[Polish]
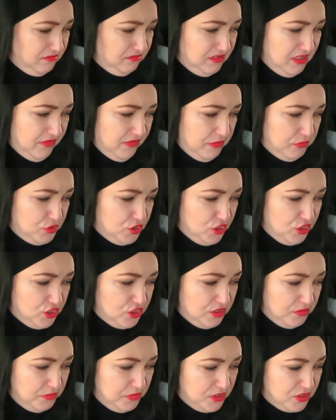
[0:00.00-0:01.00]
nie wiem, czy
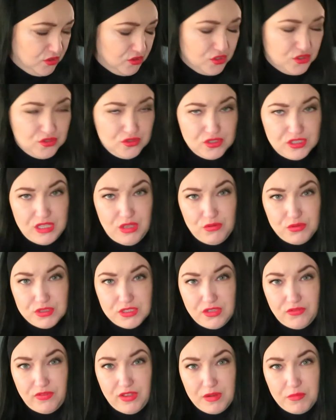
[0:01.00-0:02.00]
jeszcze mi coś zostało z
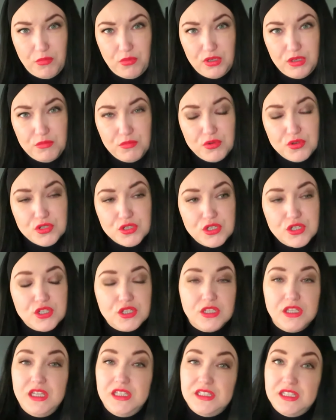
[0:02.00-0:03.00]
tej farmony. Może
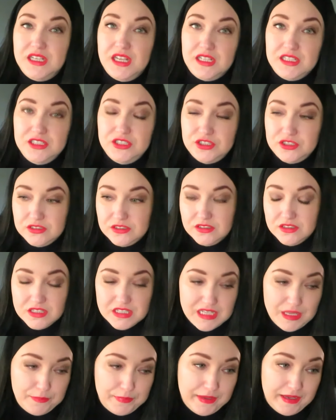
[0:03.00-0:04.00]
jeszcze jeden jakiś e,
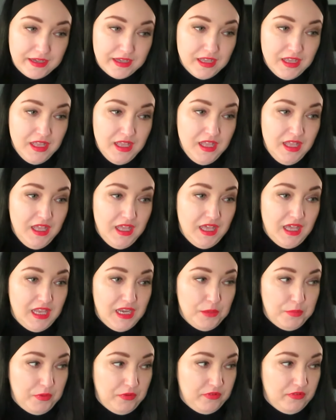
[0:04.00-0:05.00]
zapach,
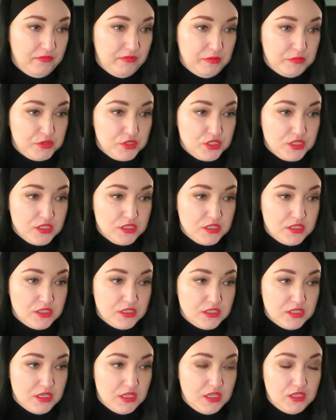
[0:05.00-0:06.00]
ale powiem Wam szczerze,
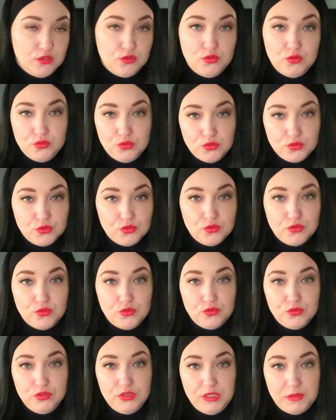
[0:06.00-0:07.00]
że nu no, nu no, nu,
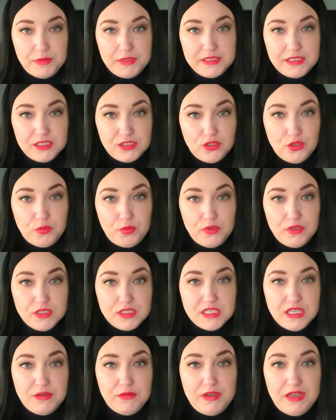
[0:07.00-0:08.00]
no, nie będę tego
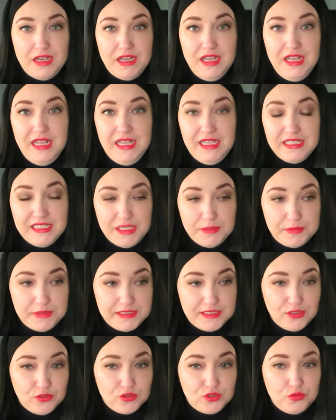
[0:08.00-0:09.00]
polecała, nie
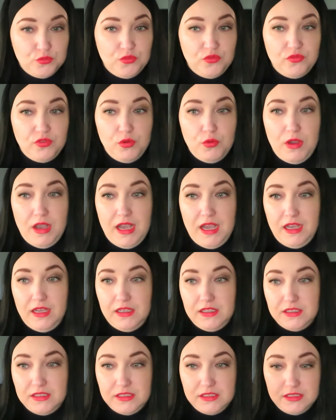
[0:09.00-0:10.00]
będę o tym mówiła.
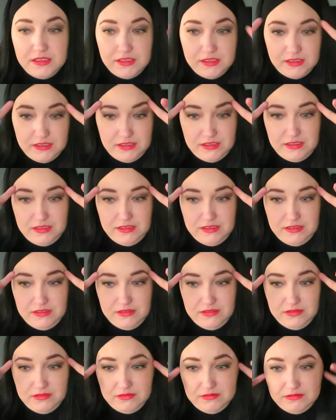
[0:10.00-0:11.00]
Yy,
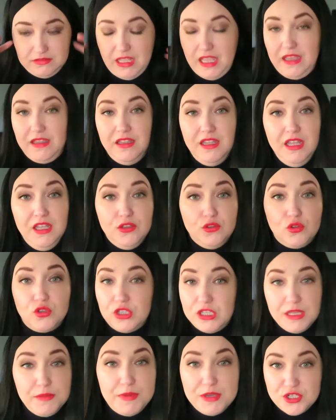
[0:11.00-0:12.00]
nie, no
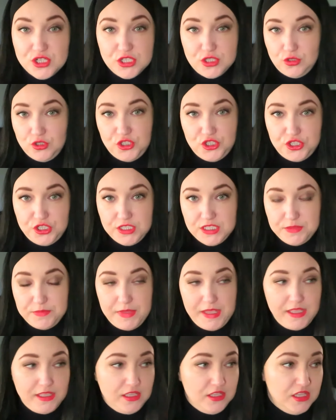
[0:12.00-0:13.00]
chyba, że coś się
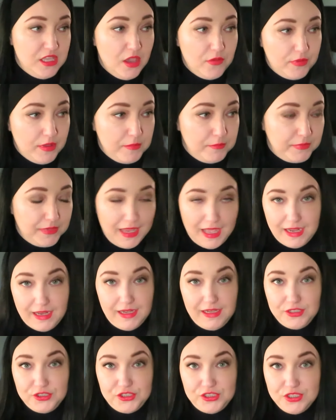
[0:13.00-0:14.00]
zmieni. Nie wiem,
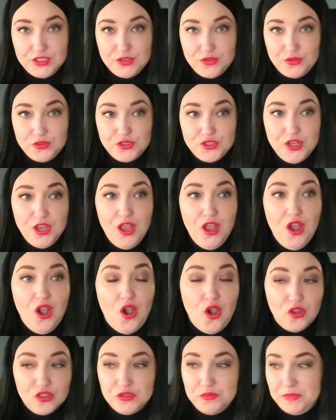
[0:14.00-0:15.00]
nagle się coś
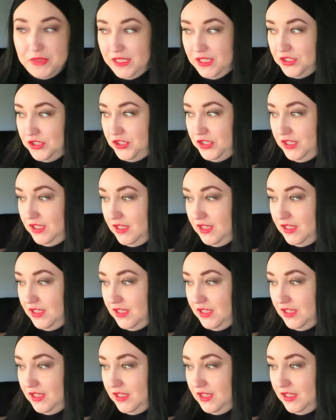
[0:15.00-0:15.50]
odmieni,